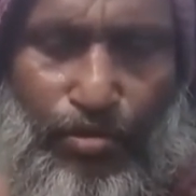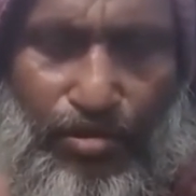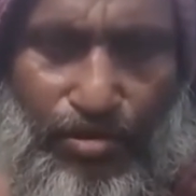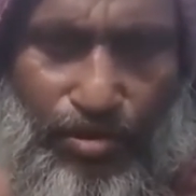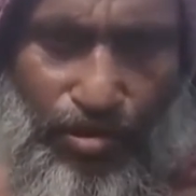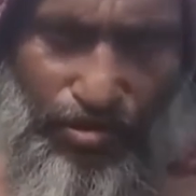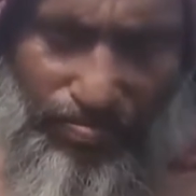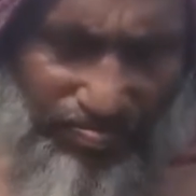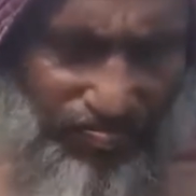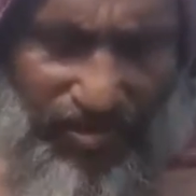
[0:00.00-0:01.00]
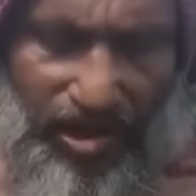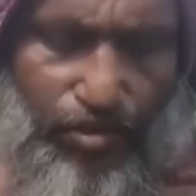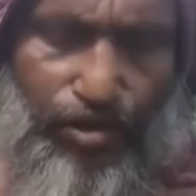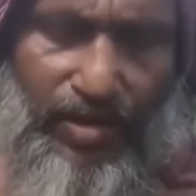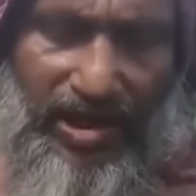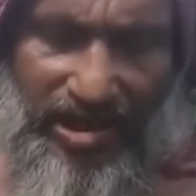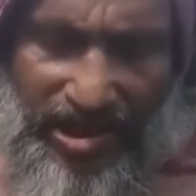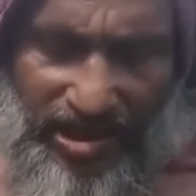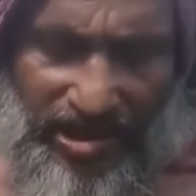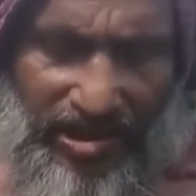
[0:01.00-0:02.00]
অবগত তারপর ফাইনাল
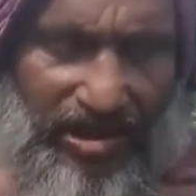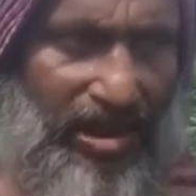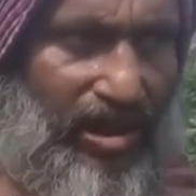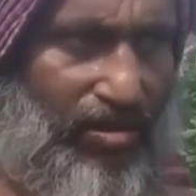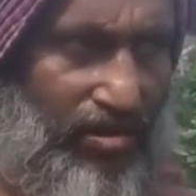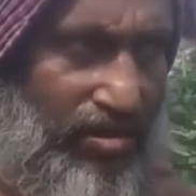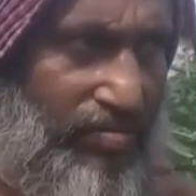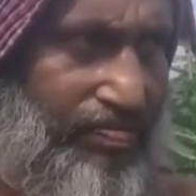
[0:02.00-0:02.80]
ছাত্র দিতেছে না এখন